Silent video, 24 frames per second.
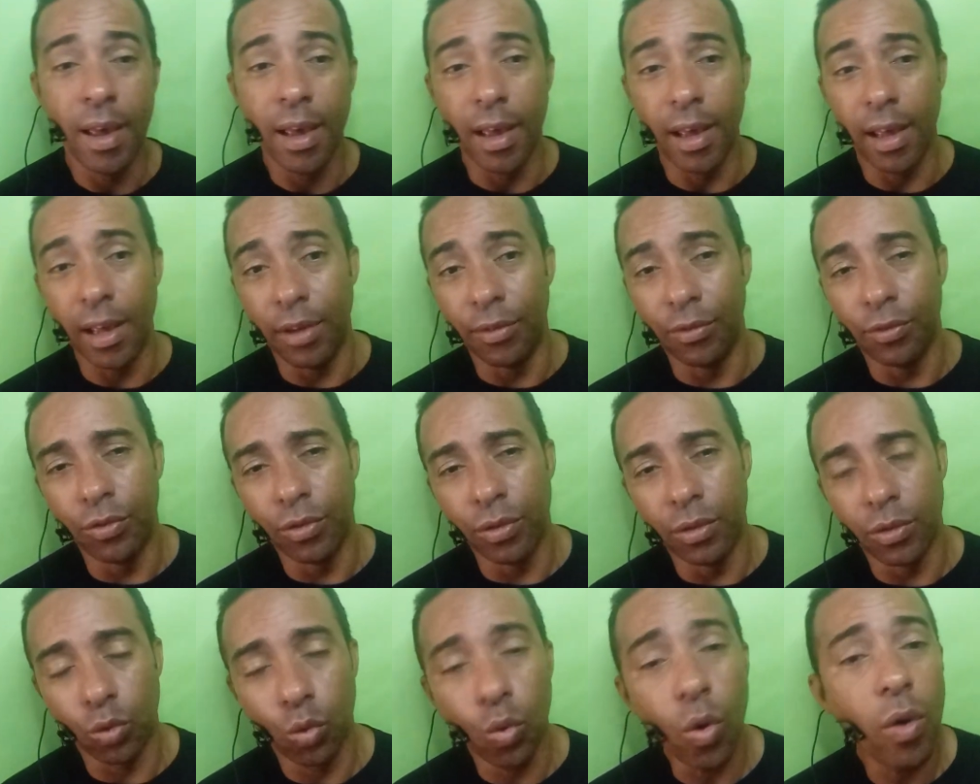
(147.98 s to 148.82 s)
É,
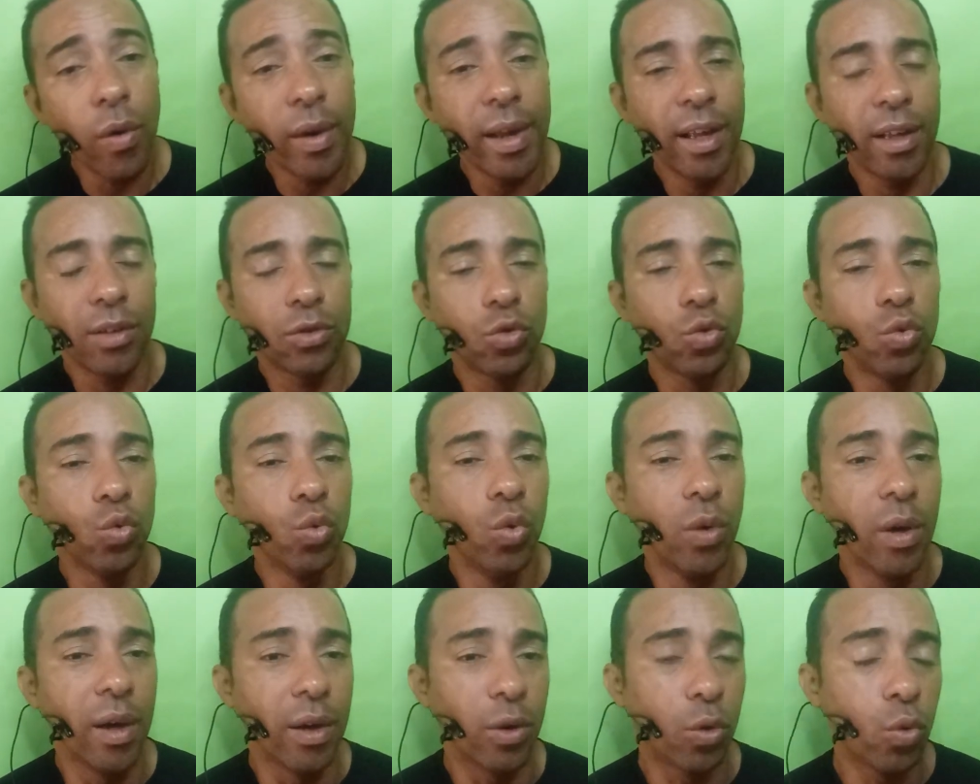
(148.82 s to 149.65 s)
qual é a
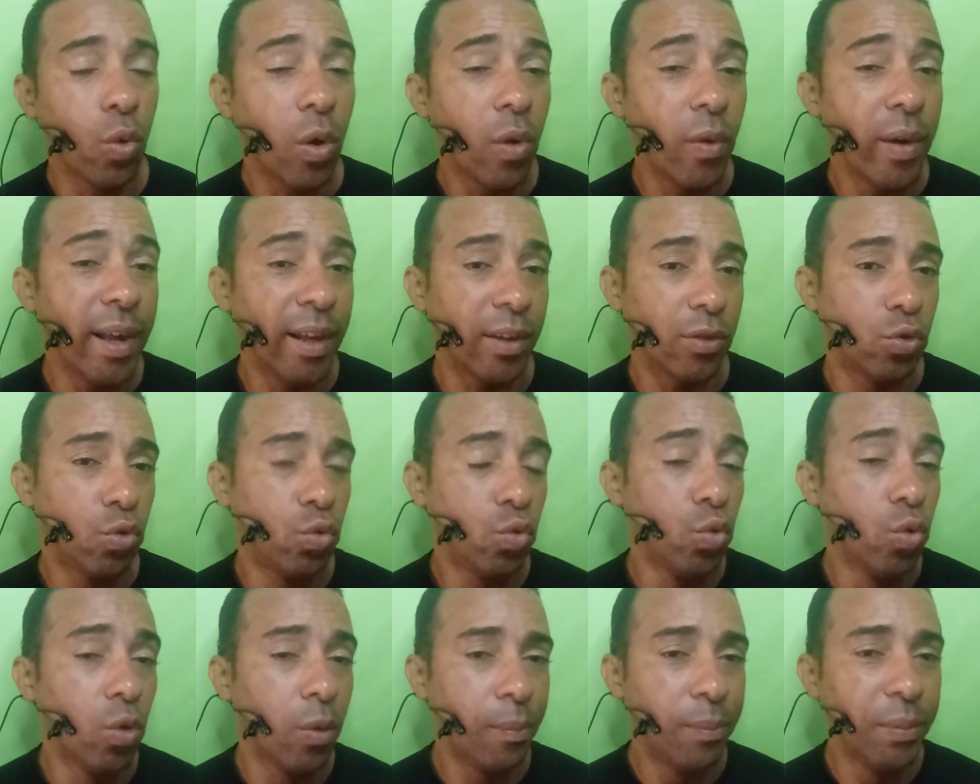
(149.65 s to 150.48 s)
sua qual é a
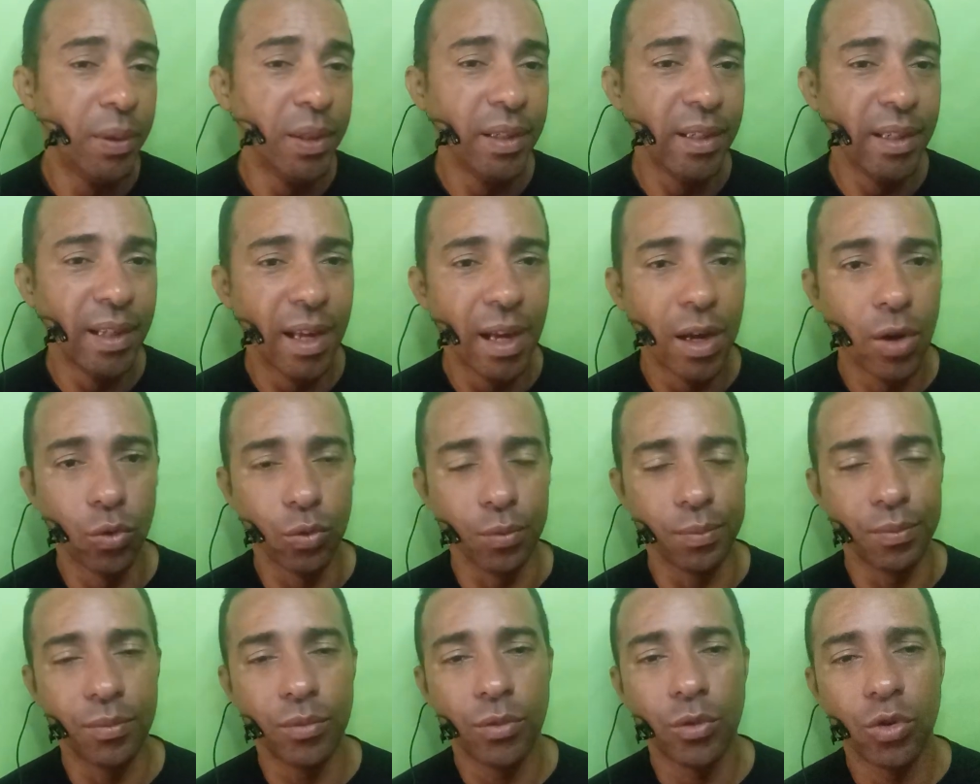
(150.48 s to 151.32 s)
sua
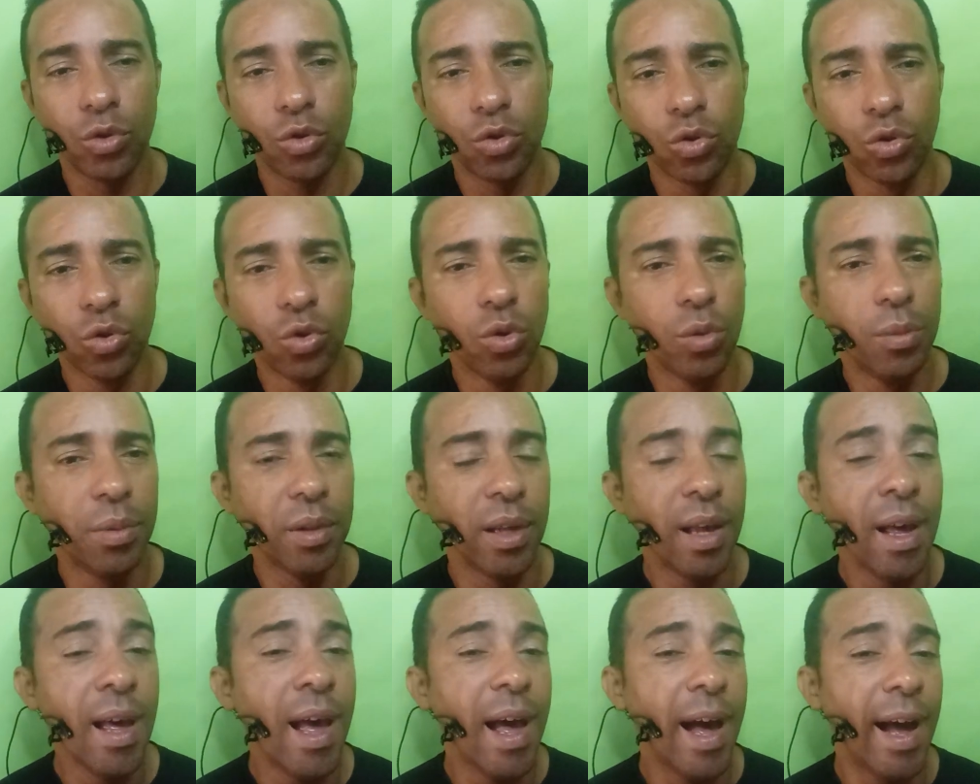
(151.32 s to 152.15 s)
opinião
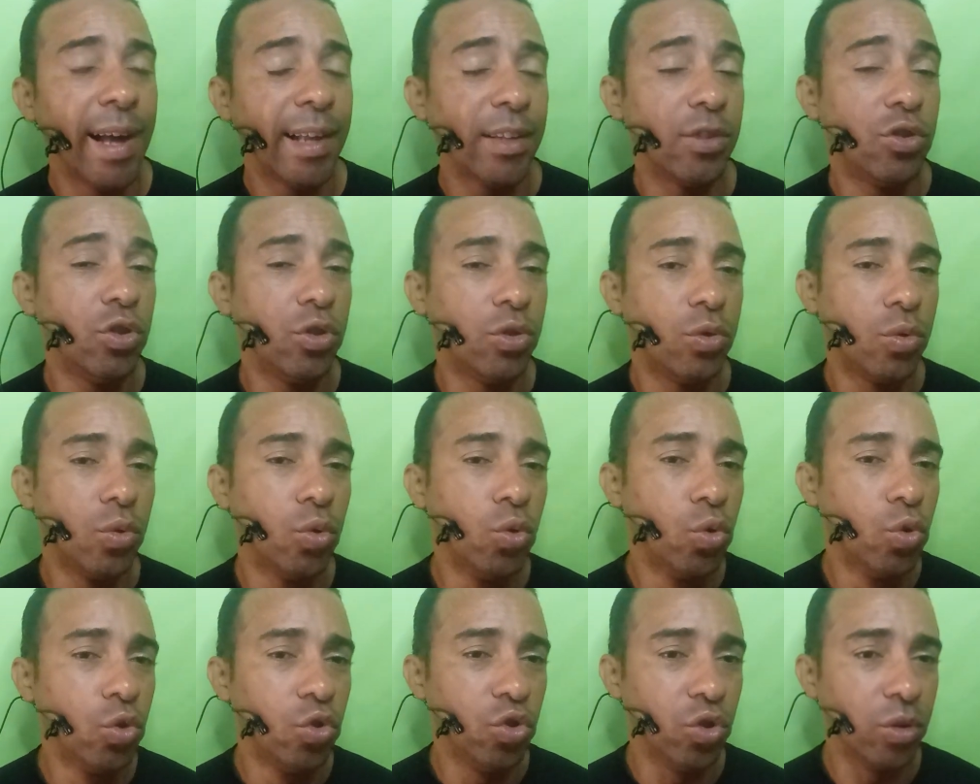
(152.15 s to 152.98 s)
sobre a
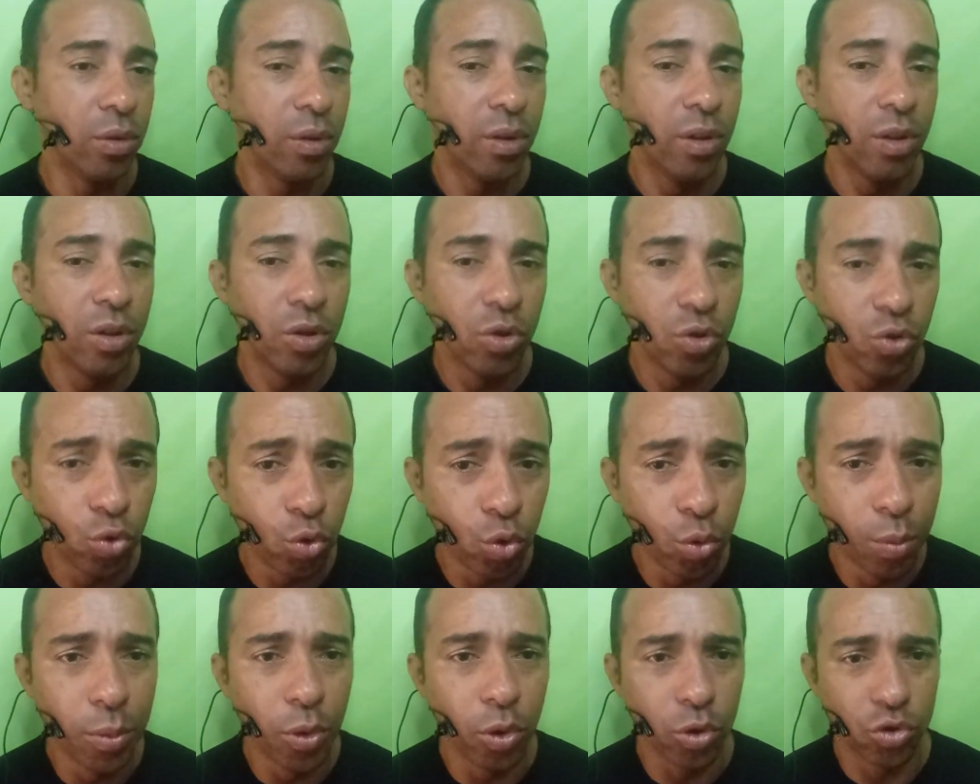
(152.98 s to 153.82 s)
atitude
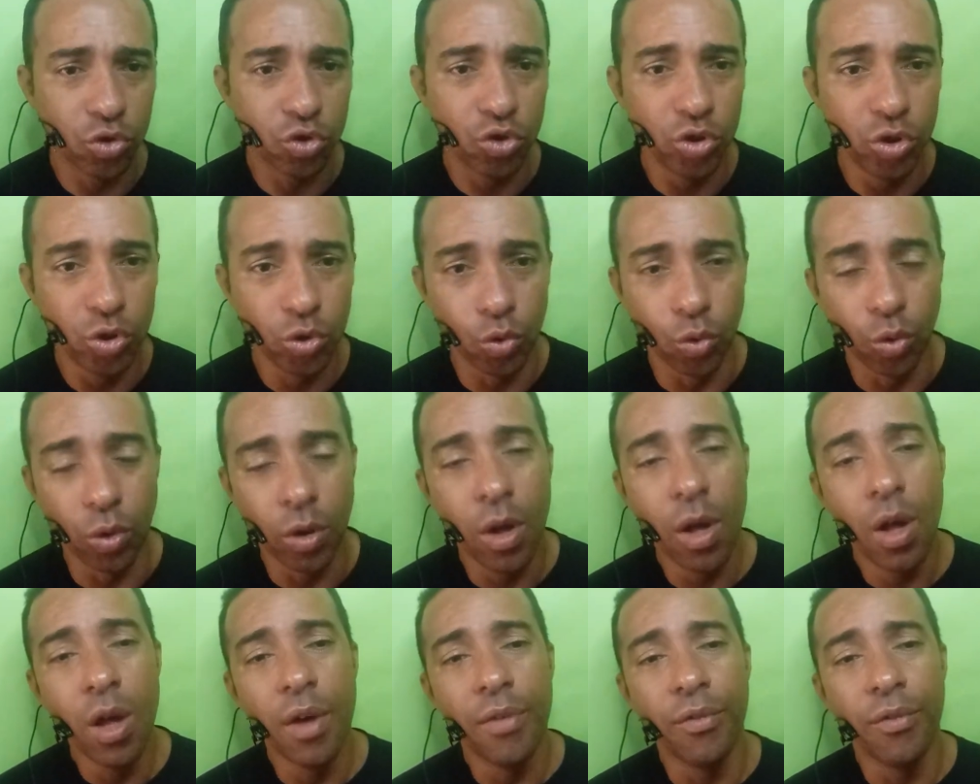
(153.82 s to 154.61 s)
do Botinho?